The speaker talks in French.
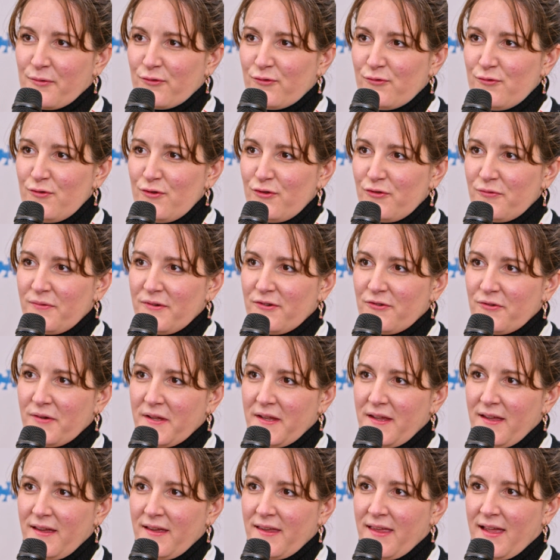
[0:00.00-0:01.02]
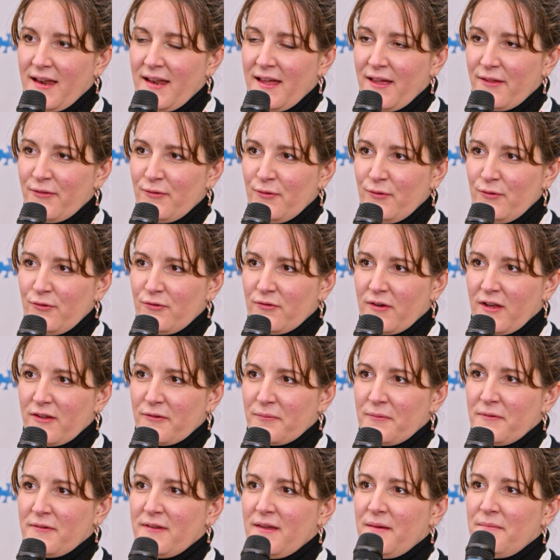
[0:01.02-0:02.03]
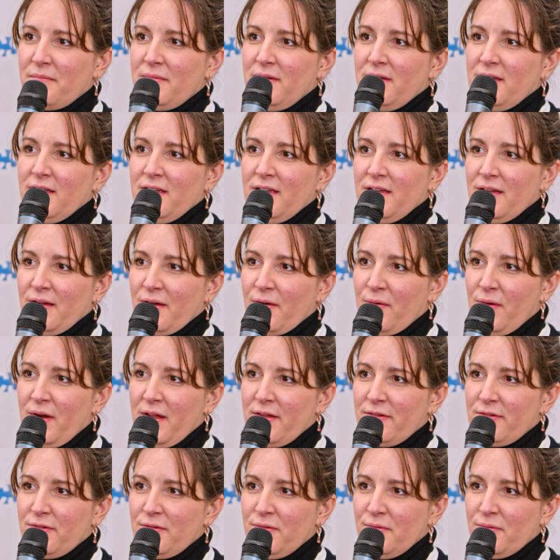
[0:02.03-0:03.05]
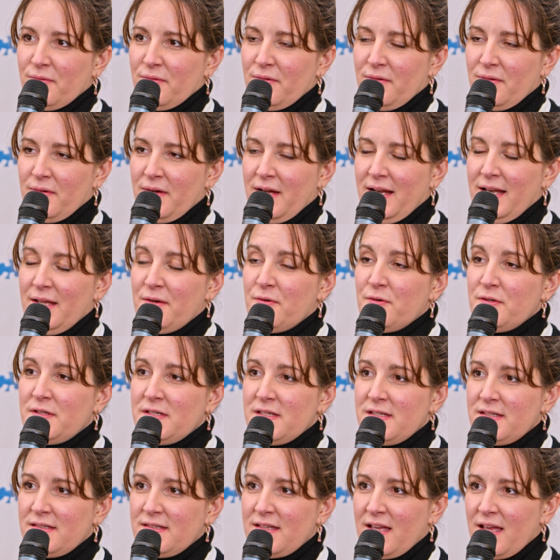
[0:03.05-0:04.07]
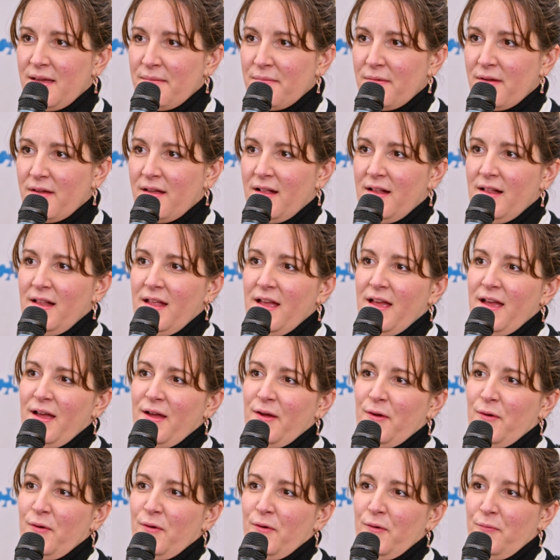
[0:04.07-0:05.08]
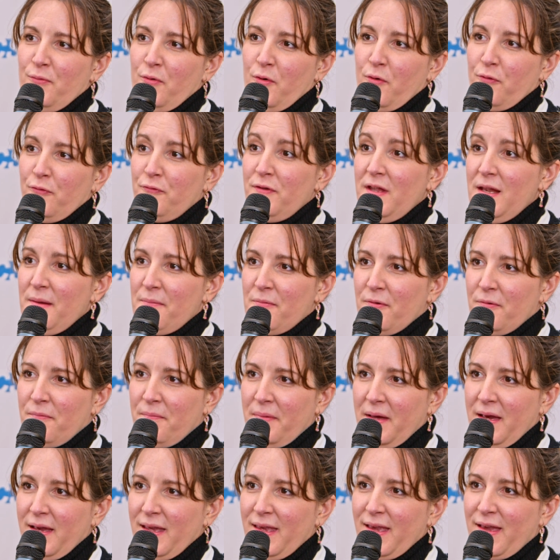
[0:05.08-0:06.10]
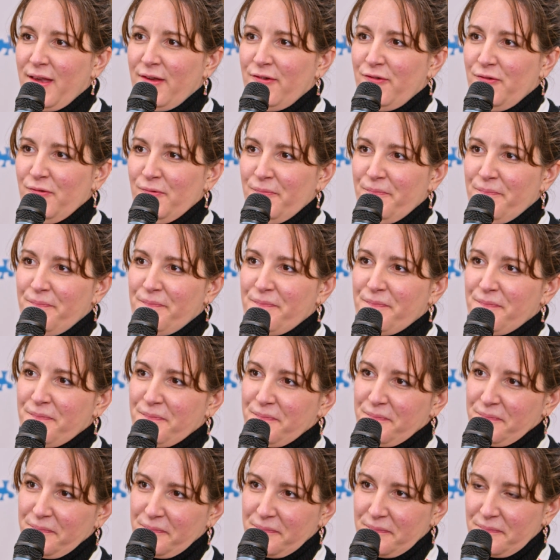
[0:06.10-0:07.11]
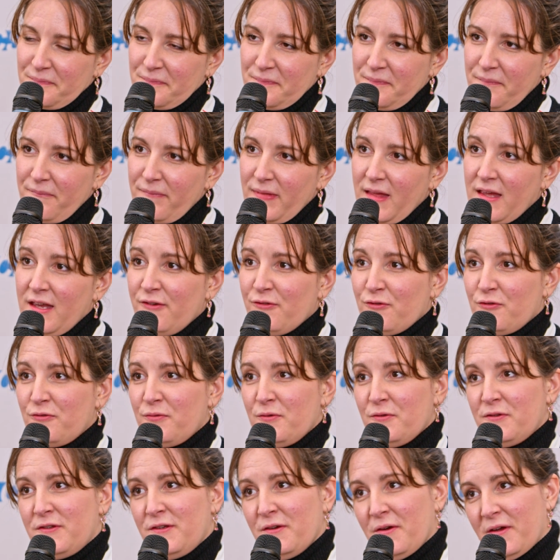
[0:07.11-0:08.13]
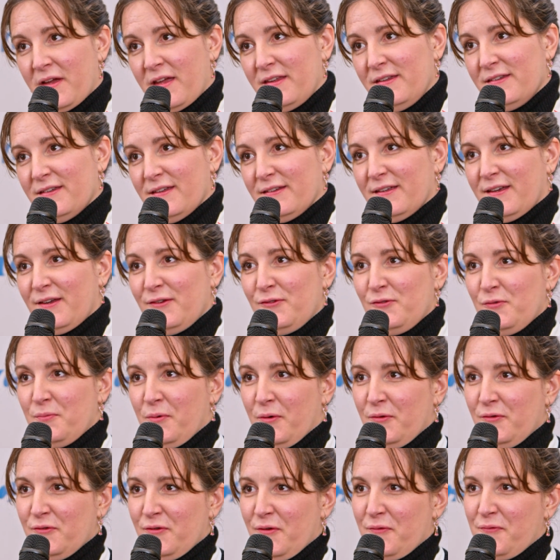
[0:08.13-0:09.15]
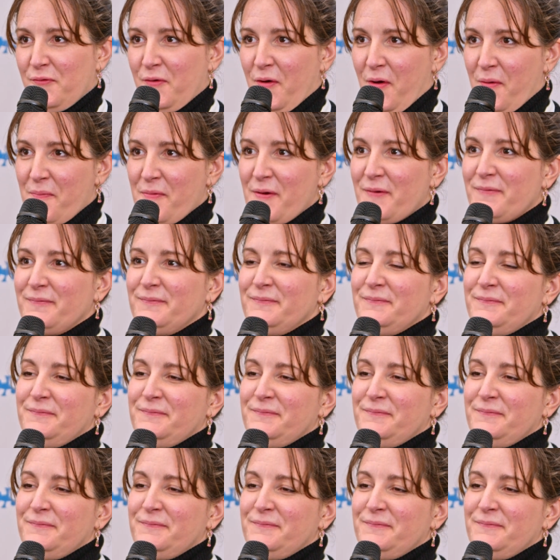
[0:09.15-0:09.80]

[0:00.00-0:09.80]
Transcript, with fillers: Bonjour, je suis Joanna Galardo. je suis responsable des relations euh, à l'écosystème euh, pour Film Paris Région. Et je suis aussi organisatrice du Production Forum.